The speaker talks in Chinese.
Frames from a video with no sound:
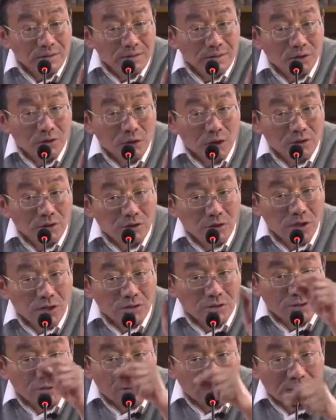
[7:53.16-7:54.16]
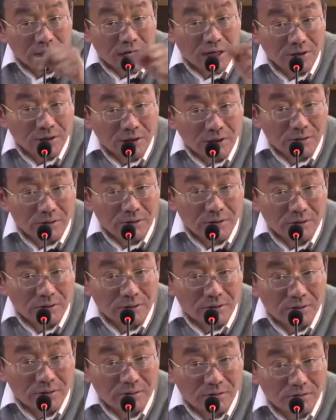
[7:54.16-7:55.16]
新创造的价值
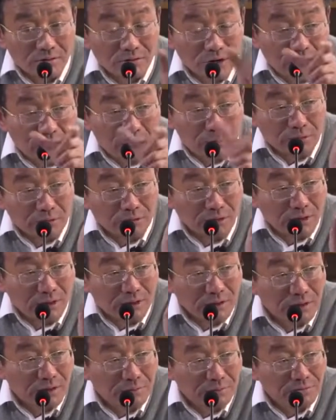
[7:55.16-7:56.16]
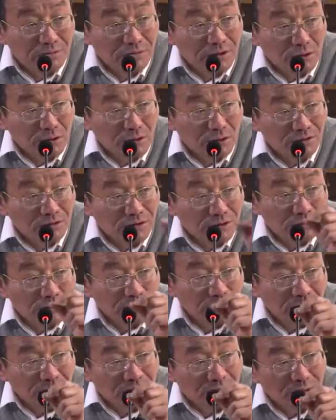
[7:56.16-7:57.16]
分两部分，一部分叫工资，一部
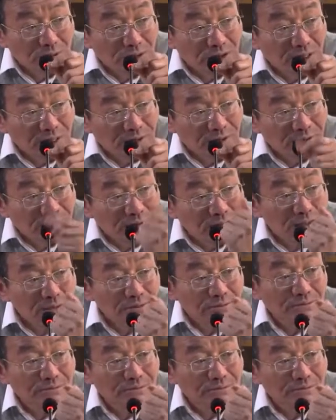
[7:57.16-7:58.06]
分叫剩余价值，是吧？